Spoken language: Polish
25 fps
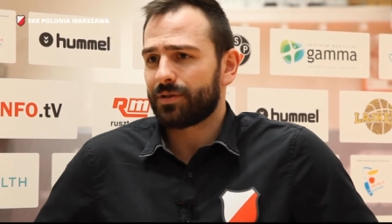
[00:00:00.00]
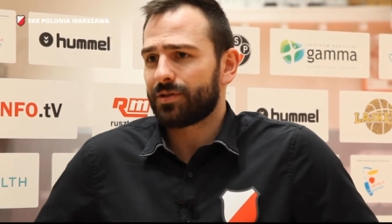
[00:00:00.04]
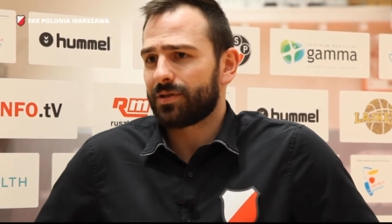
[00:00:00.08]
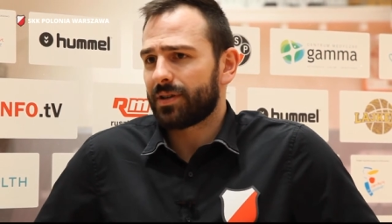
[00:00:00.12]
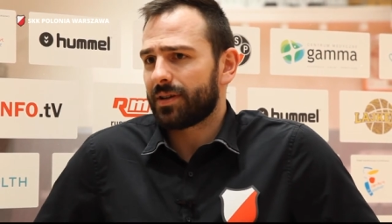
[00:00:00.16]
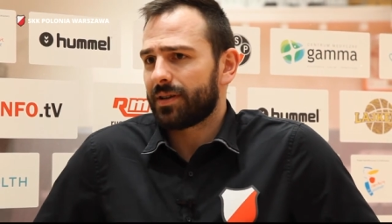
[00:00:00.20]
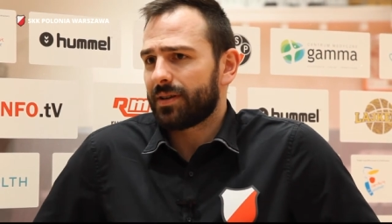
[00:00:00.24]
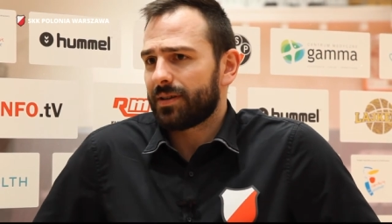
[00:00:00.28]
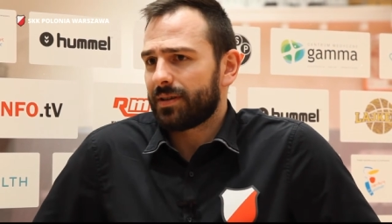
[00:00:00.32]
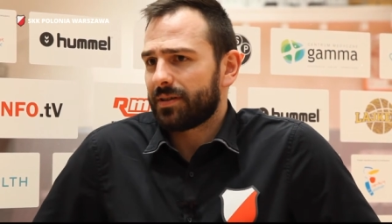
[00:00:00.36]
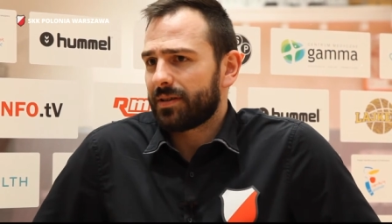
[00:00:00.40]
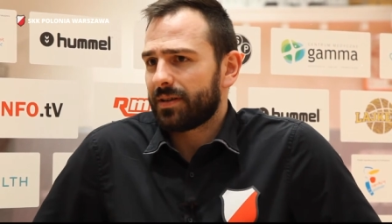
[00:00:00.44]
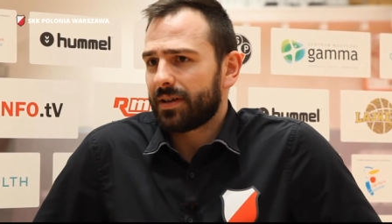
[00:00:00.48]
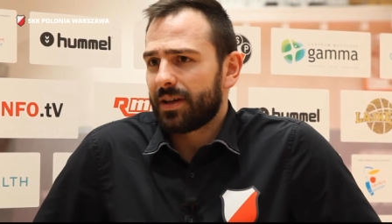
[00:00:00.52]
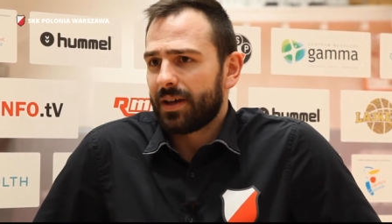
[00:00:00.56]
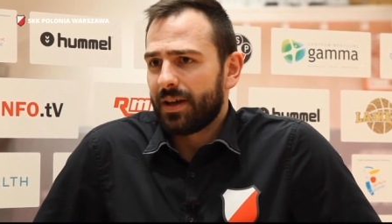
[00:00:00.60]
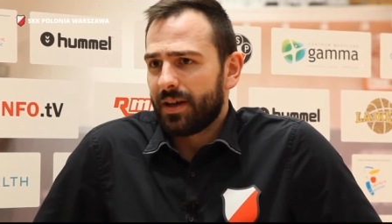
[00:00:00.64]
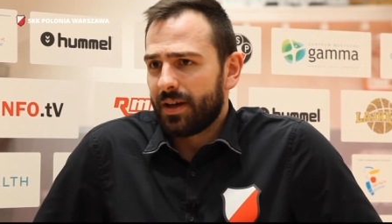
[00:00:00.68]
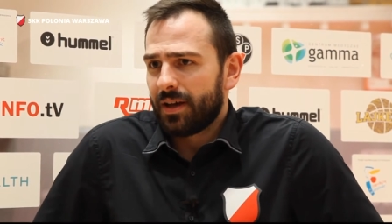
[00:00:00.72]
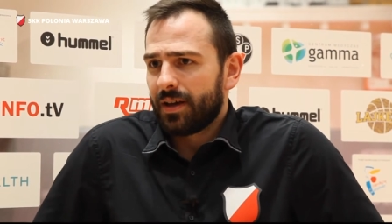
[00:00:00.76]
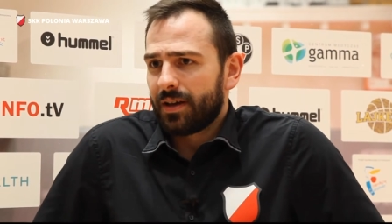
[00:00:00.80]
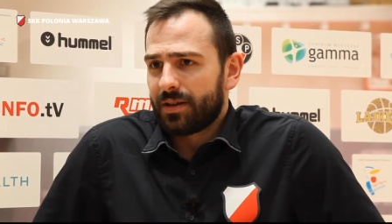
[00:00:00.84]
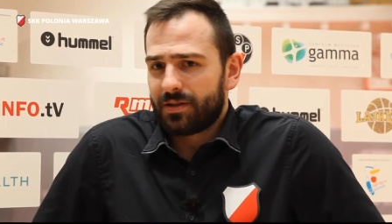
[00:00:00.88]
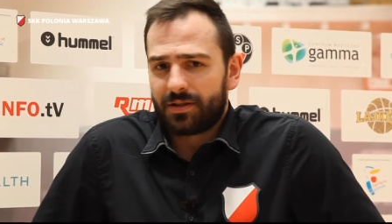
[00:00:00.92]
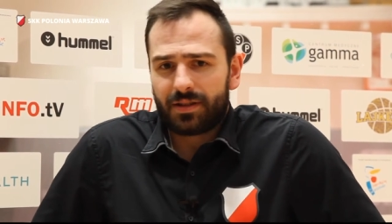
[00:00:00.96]
że,
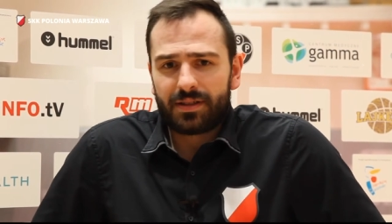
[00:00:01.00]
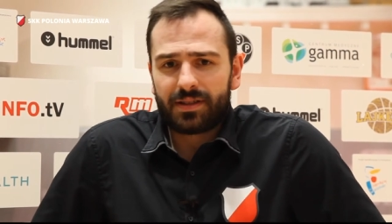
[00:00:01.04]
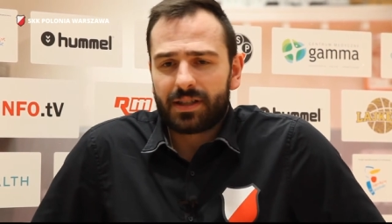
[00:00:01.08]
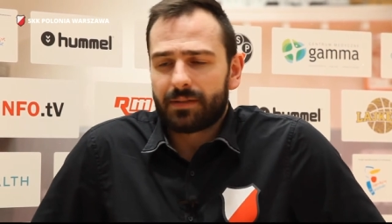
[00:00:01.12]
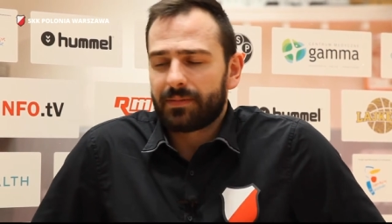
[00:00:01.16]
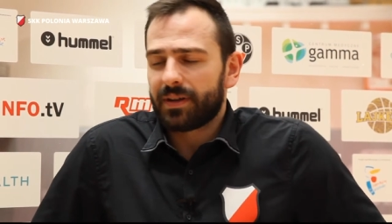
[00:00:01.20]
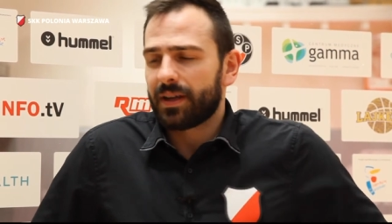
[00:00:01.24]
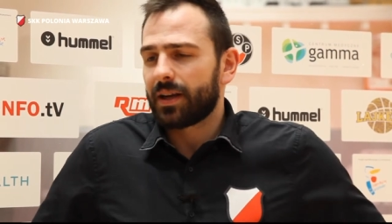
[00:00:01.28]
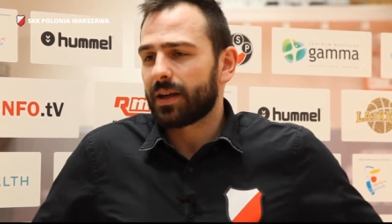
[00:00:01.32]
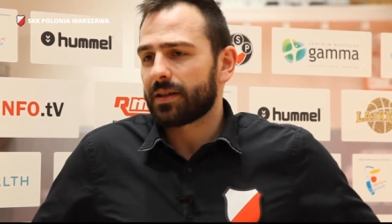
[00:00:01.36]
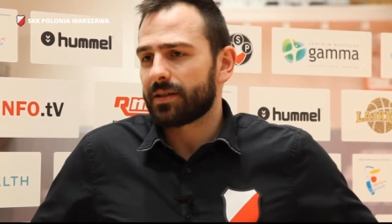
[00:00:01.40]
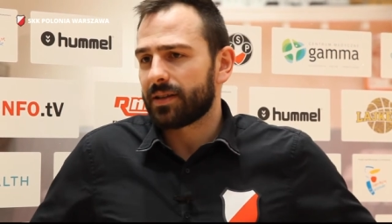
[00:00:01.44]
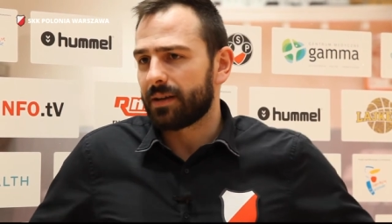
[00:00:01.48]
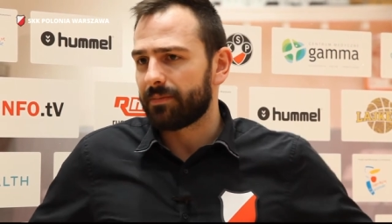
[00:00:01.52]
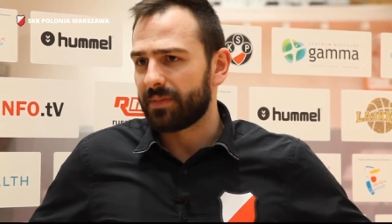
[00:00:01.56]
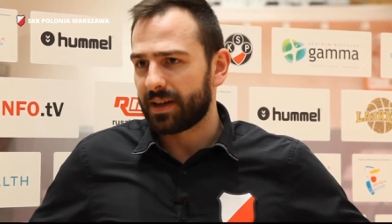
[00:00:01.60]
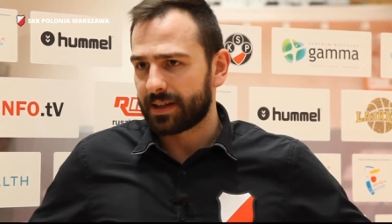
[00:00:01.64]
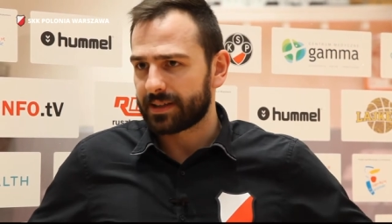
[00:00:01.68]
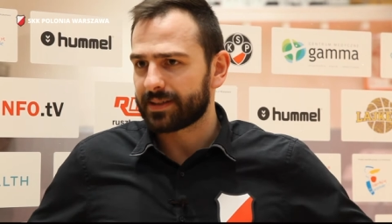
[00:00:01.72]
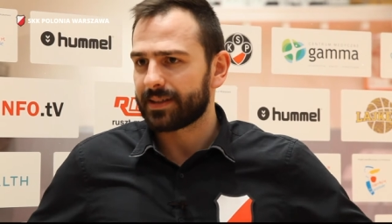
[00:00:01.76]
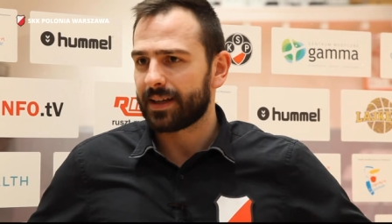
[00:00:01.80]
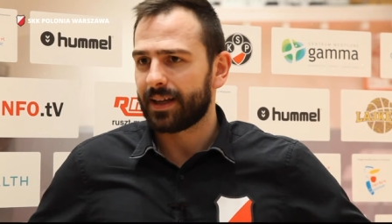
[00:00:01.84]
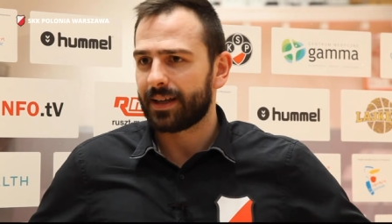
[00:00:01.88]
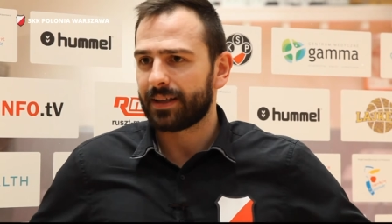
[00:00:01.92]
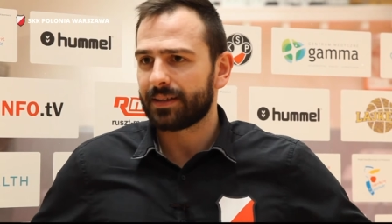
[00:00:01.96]
że chcemy grać na
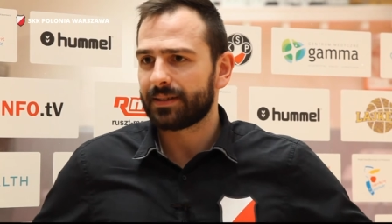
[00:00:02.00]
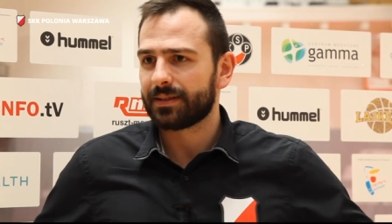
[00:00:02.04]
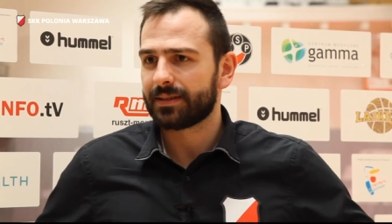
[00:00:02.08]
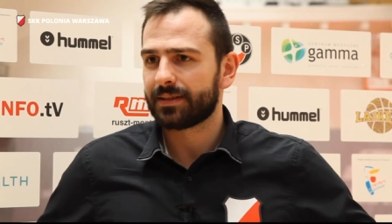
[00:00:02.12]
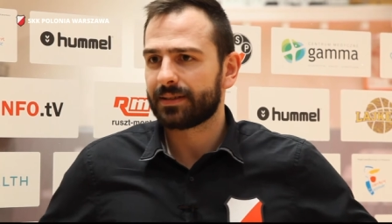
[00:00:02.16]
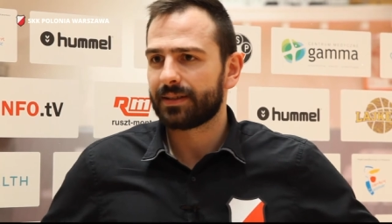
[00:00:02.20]
maksa